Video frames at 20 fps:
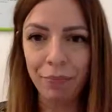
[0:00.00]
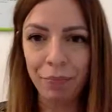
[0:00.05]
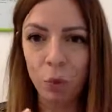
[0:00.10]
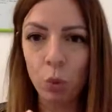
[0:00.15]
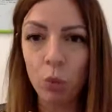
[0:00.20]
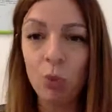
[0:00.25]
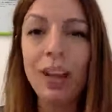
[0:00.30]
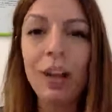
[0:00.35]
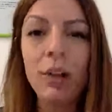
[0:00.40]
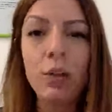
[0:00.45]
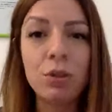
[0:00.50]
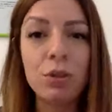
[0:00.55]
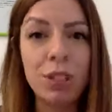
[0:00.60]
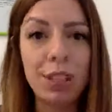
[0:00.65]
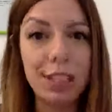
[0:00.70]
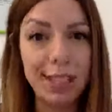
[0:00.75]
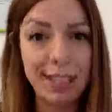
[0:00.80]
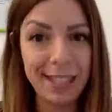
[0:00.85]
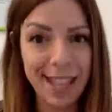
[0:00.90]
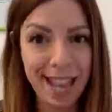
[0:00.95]
un
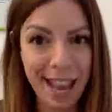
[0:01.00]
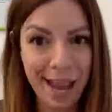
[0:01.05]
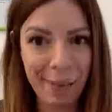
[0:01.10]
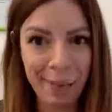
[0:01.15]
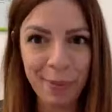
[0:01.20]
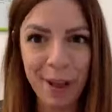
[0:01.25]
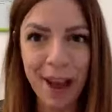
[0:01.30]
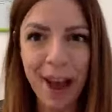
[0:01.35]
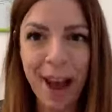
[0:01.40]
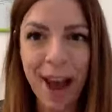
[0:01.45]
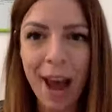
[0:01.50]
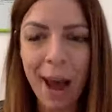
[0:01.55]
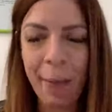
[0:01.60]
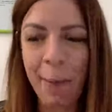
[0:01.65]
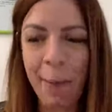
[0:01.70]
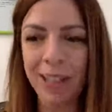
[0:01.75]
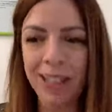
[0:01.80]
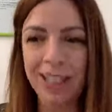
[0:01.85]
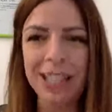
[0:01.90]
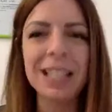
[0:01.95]
ecosistema
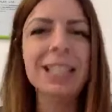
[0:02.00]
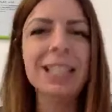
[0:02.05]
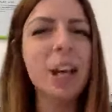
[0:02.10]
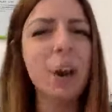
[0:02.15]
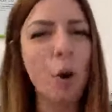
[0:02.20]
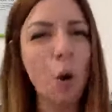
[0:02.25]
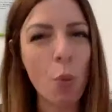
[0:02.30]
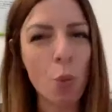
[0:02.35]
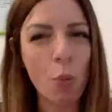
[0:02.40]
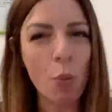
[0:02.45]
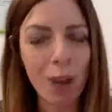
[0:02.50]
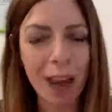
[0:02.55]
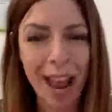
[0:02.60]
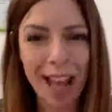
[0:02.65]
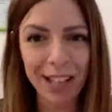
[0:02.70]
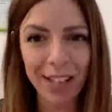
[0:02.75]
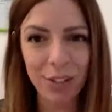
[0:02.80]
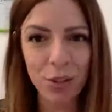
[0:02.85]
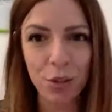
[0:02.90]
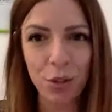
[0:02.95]
abbastanza
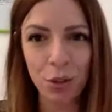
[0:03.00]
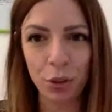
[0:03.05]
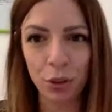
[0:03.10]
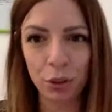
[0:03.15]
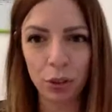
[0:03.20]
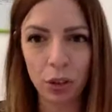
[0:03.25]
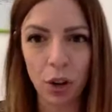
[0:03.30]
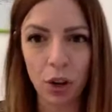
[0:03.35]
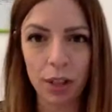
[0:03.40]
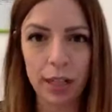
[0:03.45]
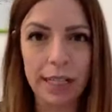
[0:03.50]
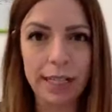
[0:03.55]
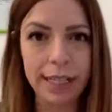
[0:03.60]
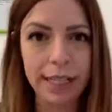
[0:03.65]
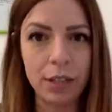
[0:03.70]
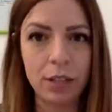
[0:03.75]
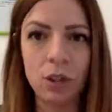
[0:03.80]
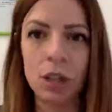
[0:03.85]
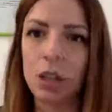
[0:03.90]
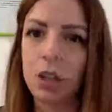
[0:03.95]
complesso, no? nel
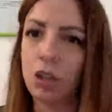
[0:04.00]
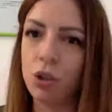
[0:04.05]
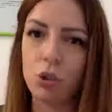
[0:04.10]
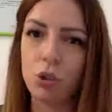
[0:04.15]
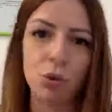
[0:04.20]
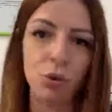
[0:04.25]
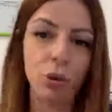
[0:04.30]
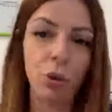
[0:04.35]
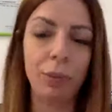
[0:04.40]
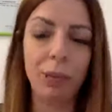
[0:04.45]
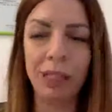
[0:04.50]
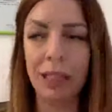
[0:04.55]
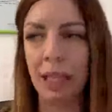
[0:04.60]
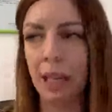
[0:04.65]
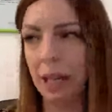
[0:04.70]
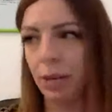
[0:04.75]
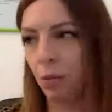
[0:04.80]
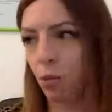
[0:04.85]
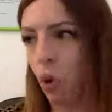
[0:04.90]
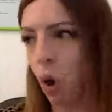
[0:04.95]
senso che ci sono
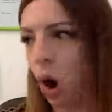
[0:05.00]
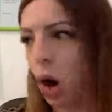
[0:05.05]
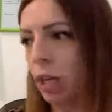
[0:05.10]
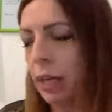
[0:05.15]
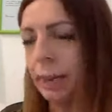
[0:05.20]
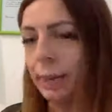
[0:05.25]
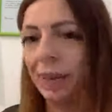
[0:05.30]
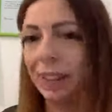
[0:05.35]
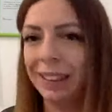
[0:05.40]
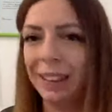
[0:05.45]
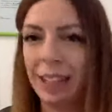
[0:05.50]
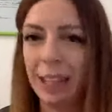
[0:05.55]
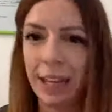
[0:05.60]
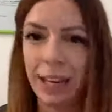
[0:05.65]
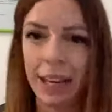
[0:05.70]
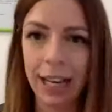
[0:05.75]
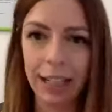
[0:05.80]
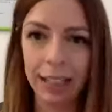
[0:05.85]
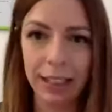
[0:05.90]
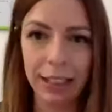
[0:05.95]
batteri buoni,
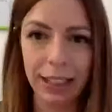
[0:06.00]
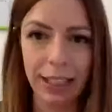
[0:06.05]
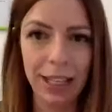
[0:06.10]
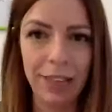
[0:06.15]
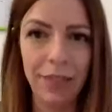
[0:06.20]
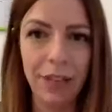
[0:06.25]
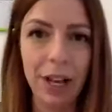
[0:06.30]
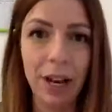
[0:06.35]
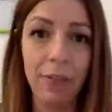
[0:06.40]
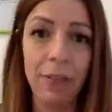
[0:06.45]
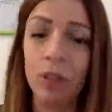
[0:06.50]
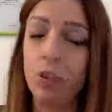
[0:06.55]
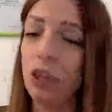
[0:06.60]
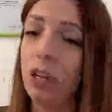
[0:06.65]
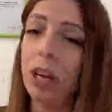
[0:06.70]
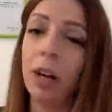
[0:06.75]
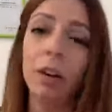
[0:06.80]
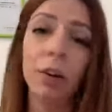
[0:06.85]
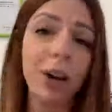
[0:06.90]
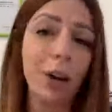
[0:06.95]
batteri cattivi, la
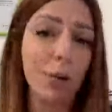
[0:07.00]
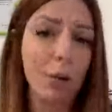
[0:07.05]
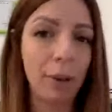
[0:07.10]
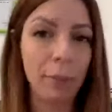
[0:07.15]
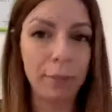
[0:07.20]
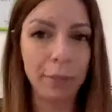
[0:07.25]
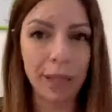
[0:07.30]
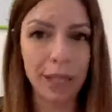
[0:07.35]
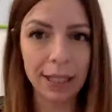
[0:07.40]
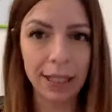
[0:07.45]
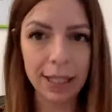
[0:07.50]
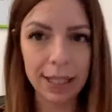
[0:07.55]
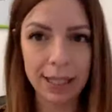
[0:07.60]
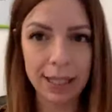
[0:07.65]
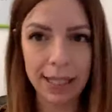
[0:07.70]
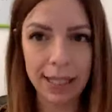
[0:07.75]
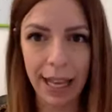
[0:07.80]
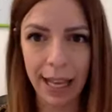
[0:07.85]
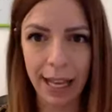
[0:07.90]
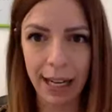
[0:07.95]
vagina non è un ambiente
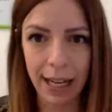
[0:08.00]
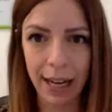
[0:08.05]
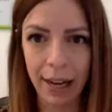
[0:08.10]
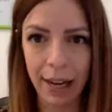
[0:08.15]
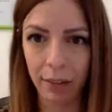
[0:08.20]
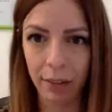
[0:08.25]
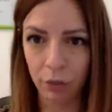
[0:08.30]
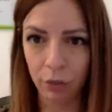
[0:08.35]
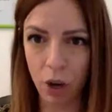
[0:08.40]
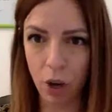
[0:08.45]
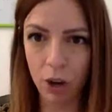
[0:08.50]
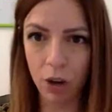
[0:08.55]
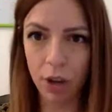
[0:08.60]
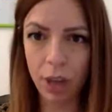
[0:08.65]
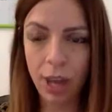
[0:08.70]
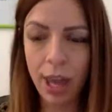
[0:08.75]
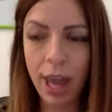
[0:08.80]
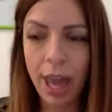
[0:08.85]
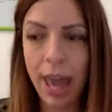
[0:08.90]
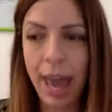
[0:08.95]
sterile, no?
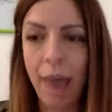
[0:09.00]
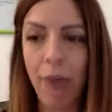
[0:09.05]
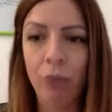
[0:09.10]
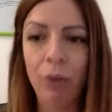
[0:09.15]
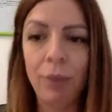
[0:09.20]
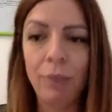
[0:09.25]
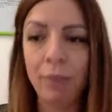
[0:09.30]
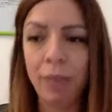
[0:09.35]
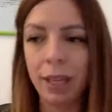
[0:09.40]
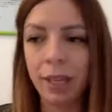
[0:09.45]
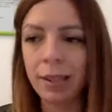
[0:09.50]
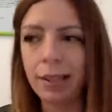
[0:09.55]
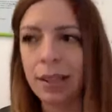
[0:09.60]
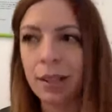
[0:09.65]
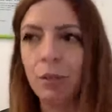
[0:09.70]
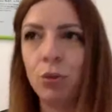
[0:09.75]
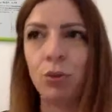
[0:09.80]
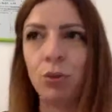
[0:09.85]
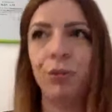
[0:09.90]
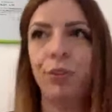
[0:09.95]
è un
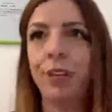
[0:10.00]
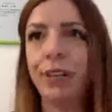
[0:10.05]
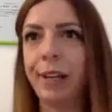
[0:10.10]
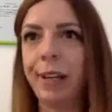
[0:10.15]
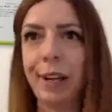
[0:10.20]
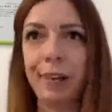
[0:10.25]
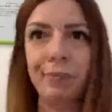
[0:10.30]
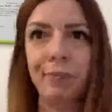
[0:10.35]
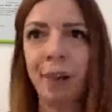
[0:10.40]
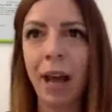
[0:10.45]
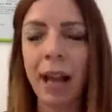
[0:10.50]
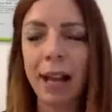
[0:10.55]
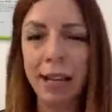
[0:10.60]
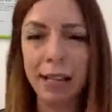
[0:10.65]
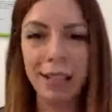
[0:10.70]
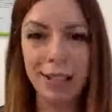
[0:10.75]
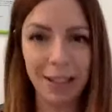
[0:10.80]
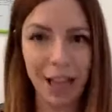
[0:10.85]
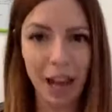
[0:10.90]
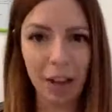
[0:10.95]
ambiente dove
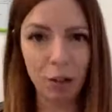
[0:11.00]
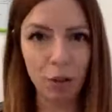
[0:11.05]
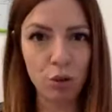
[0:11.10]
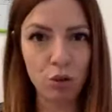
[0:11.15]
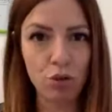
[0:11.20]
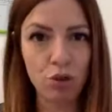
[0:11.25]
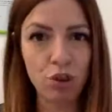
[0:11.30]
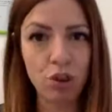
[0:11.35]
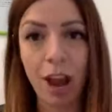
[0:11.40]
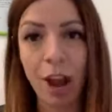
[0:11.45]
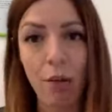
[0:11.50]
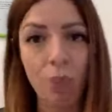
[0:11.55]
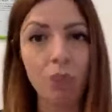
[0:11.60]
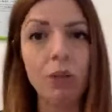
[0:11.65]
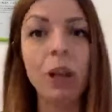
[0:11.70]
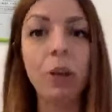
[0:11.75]
all'interno c'è un